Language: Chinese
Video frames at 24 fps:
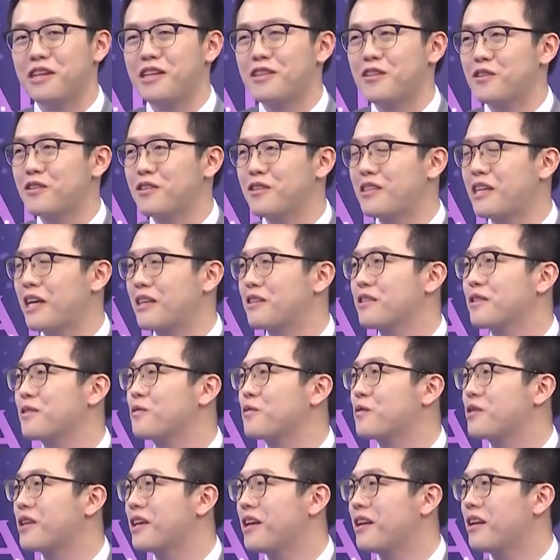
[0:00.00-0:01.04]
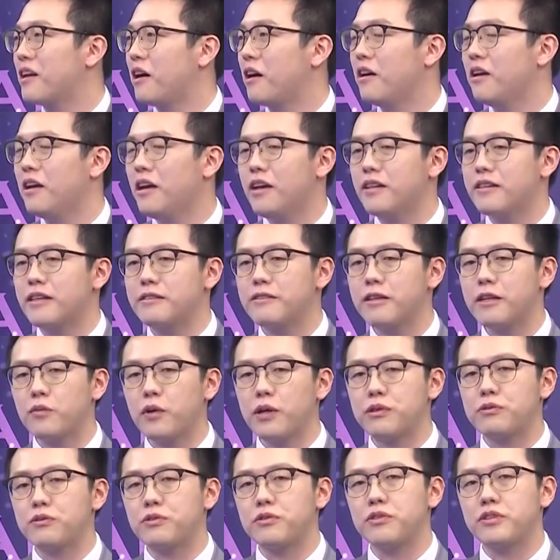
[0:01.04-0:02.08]
时间就剩下四五天了，那这一
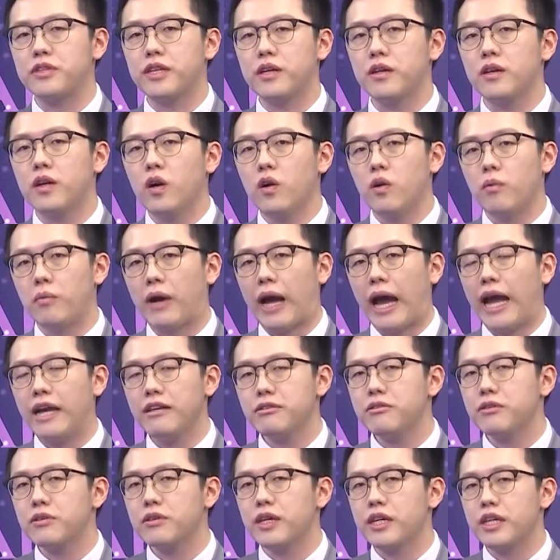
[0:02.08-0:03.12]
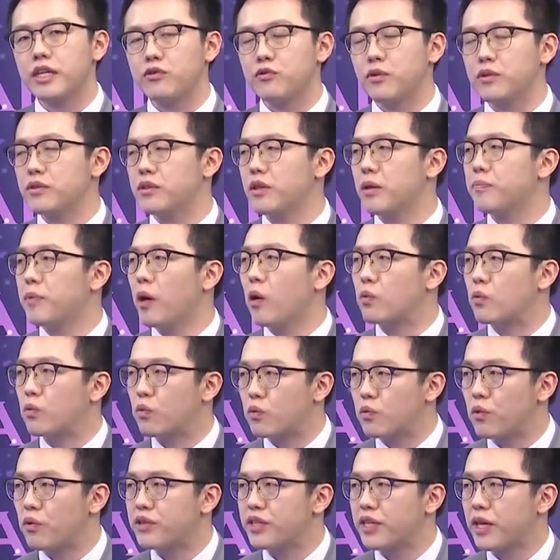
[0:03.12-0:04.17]
段时间我们还是可以选择爆股
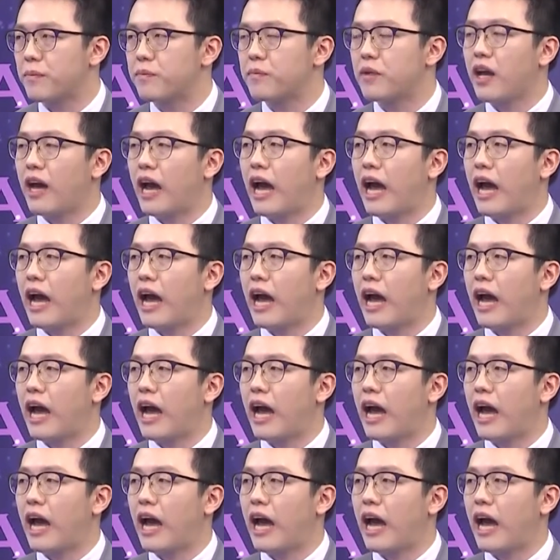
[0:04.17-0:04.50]
过年，